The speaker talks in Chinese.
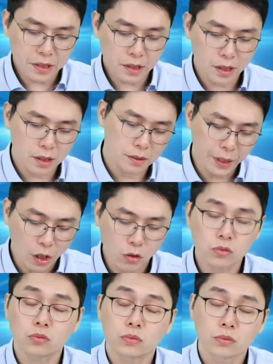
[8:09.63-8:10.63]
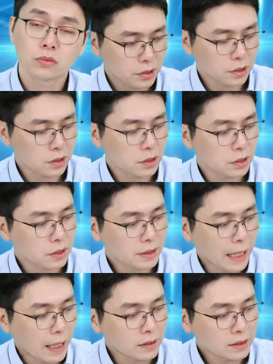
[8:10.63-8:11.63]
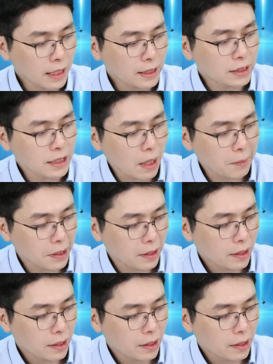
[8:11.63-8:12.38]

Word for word: I N 的标股是三 X X X嘛，